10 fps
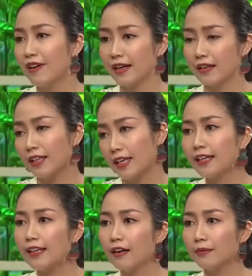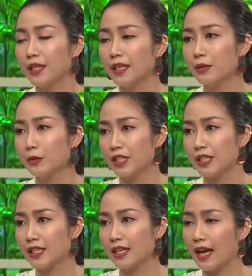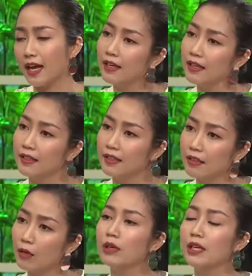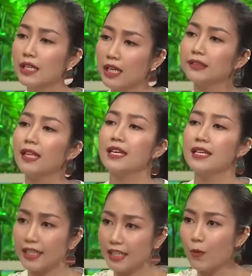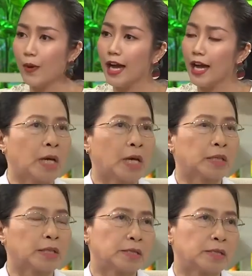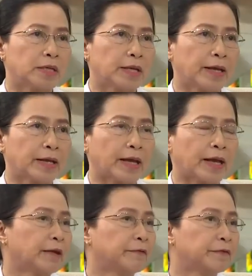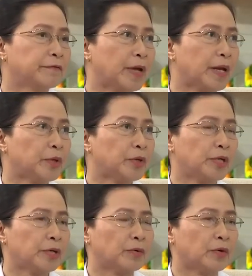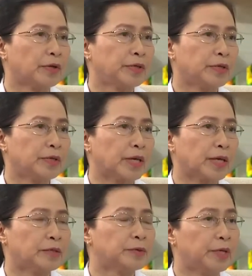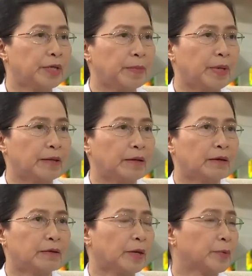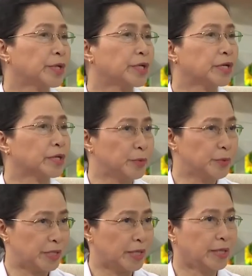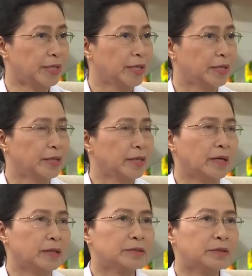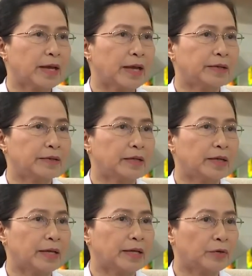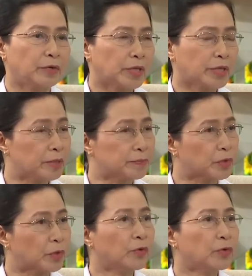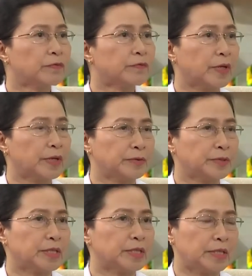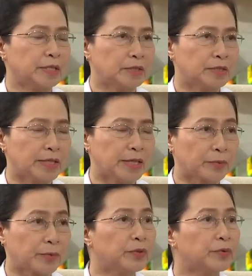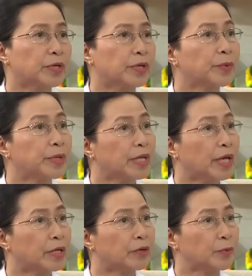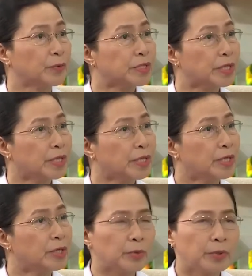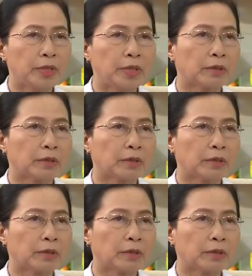và có thể kết hợp điều trị cả đông y lẫn tây y hay không ạ À, thật sự ra cả hai phương pháp nó đều có những cái ưu điểm là nó giải quyết được cái búi trĩ à, thứ hai nữa là nếu kết hợp tốt và điều trị thì nó sẽ giải quyết luôn cái nguyên nhân của búi trĩ tuy nhiên